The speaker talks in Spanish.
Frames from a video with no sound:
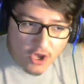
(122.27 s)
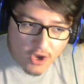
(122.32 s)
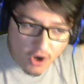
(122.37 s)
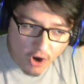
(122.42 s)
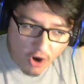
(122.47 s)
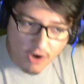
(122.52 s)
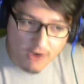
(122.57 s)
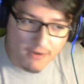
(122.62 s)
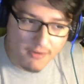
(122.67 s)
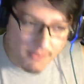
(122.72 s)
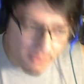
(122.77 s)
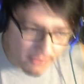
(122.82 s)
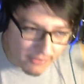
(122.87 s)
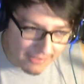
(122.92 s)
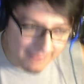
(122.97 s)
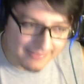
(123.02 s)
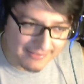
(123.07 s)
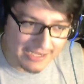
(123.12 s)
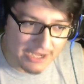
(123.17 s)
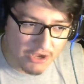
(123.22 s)
hoy no había un
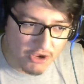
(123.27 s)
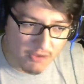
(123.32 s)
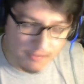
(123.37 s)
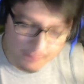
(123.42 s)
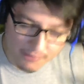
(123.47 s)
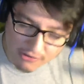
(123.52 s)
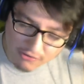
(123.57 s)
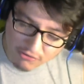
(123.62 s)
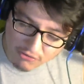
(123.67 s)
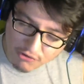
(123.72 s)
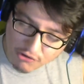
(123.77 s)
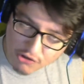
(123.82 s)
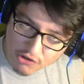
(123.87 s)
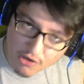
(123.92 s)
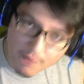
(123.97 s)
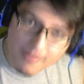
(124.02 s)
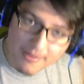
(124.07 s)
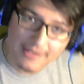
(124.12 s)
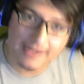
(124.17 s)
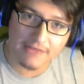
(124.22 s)
rastrillo y por eso no
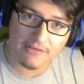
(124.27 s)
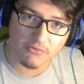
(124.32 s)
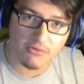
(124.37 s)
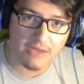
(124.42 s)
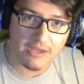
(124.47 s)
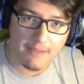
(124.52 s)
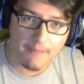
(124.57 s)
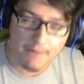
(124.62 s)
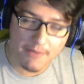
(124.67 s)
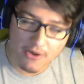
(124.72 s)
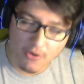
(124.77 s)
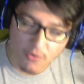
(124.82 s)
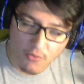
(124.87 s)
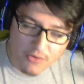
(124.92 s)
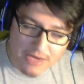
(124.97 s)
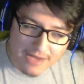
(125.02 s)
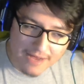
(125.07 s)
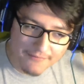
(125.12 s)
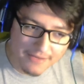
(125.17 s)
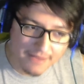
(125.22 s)
me rasuré Pero
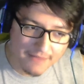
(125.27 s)
una breve